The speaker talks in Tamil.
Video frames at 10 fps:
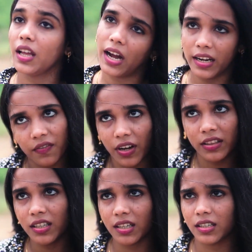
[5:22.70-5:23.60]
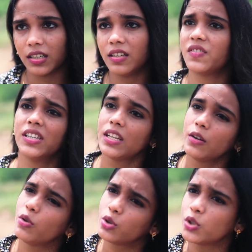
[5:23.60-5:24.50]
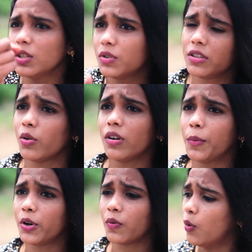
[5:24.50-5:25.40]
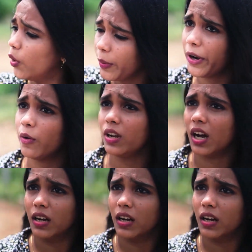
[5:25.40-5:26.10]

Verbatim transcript: உனக்கு எங்க அண்ணன் வந்துட்டு இருக்கான் வந்தானா உனக்கு தோலை உரிச்சு தொங்க போட்டுருவான் ஓடி